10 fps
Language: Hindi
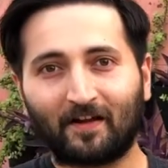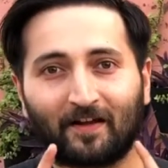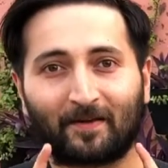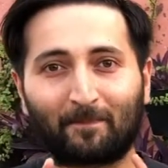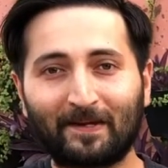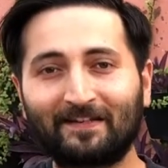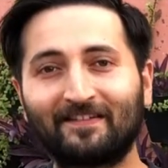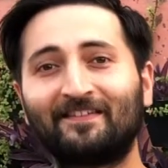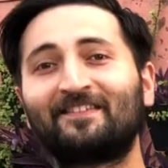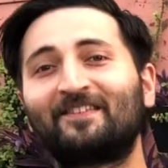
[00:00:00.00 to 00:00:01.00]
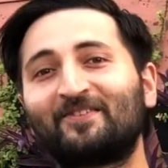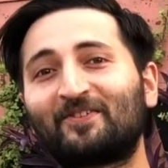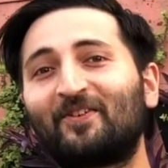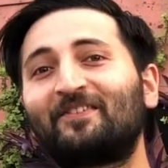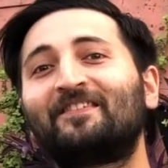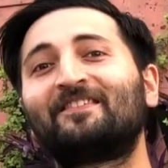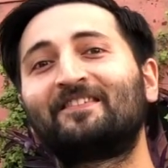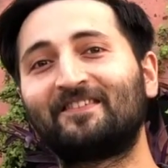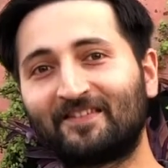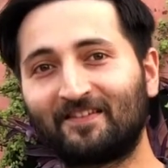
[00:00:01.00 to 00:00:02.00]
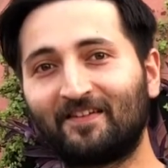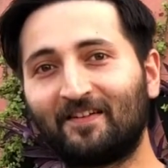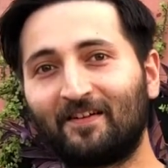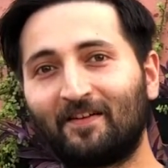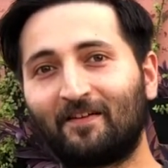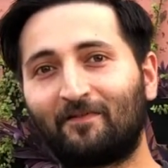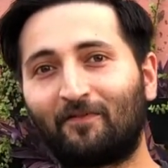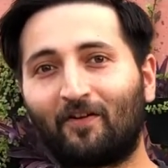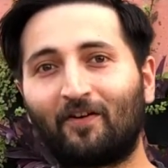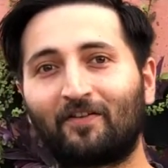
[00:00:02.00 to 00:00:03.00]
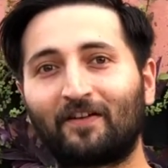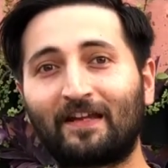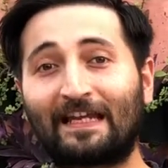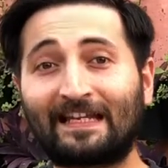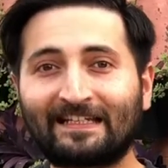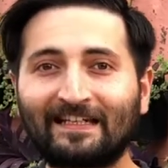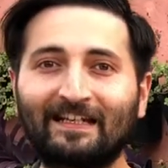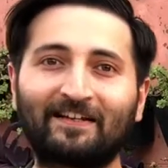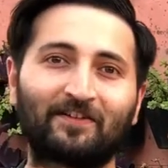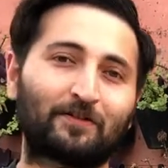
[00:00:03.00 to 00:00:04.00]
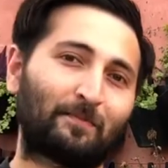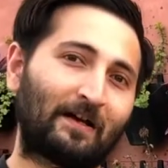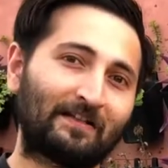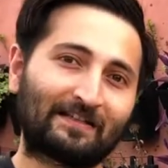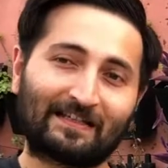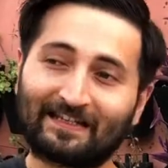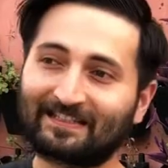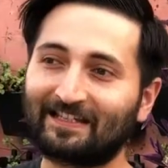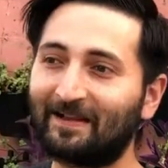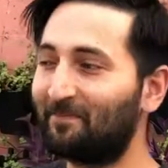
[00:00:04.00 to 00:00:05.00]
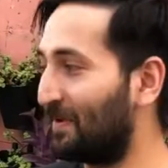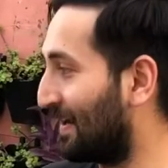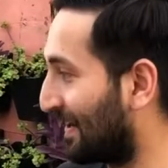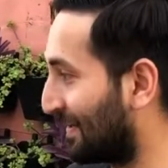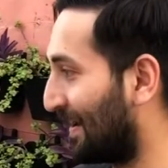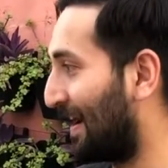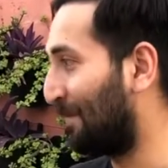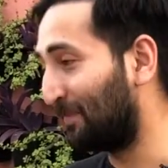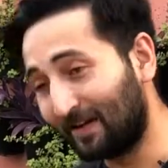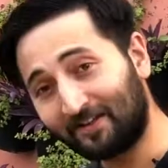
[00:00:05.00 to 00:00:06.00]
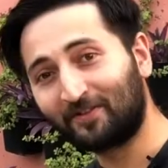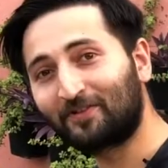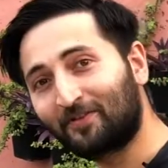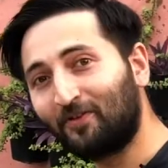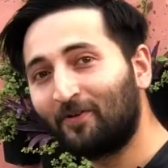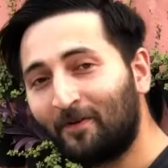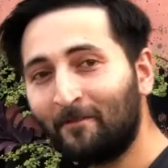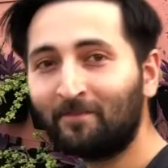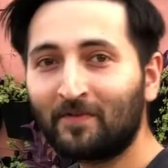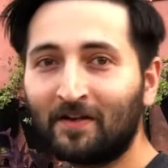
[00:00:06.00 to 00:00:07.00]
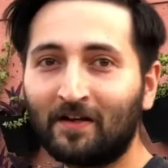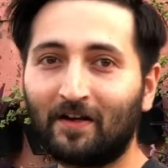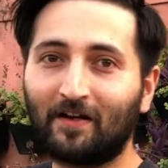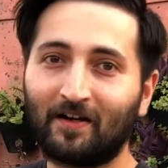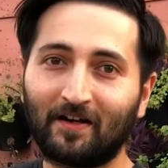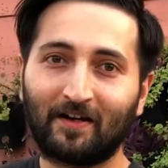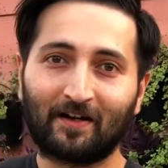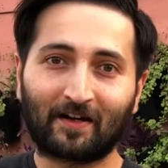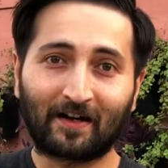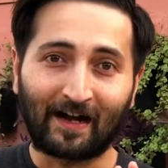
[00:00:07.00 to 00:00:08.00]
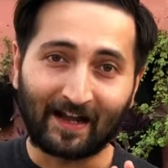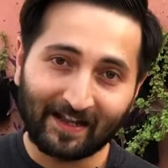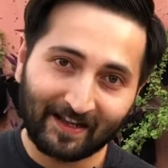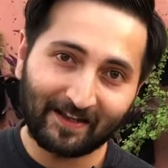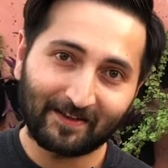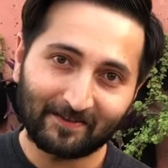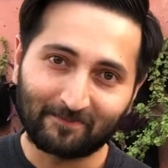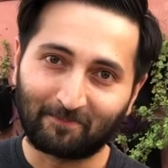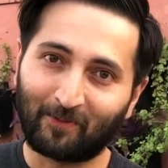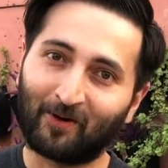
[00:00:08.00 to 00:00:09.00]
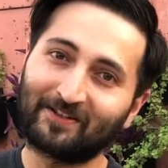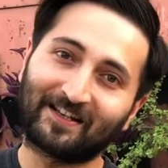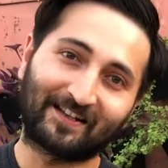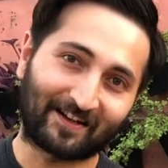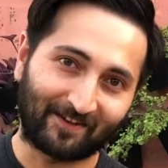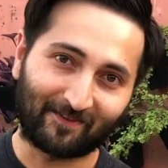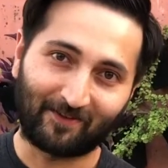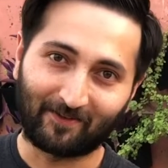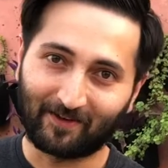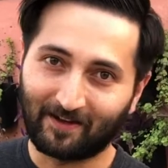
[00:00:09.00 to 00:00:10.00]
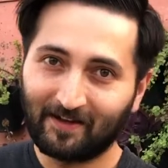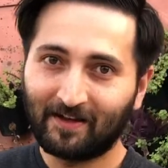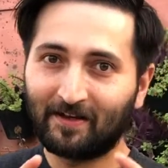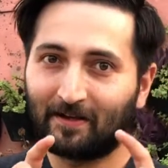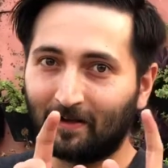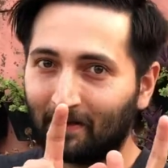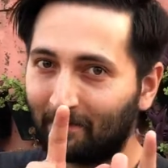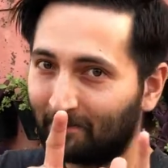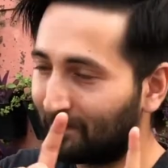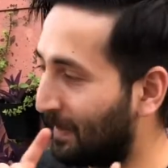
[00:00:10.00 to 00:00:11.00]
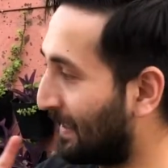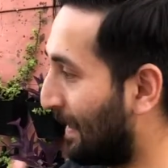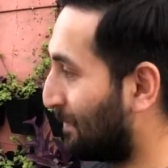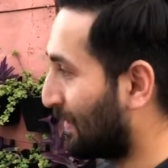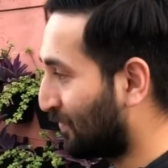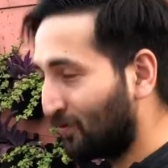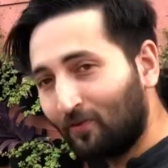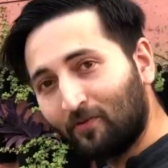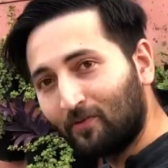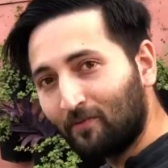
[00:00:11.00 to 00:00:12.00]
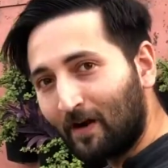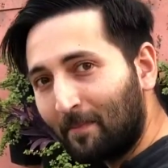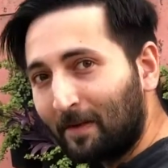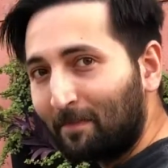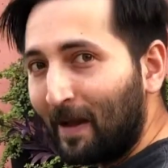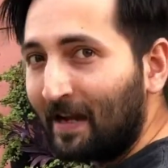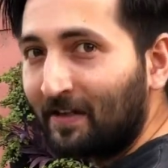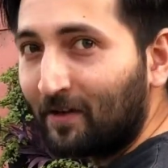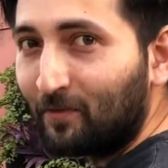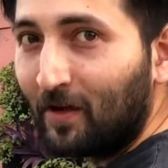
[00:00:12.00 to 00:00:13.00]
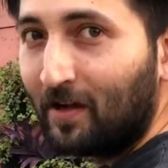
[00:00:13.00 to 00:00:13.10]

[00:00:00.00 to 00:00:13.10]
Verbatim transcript: रिपीट दिस इज़ नॉट द सीज़न फॉर ईटिंग lettuce प्लांट्स इस टाइम पे अगर आप लेट्यूस को आ, खाएंगे बहुत ज़्यादा कड़वा होगा आ, मैं कैमरा को वहाँ पर पैन करूँगा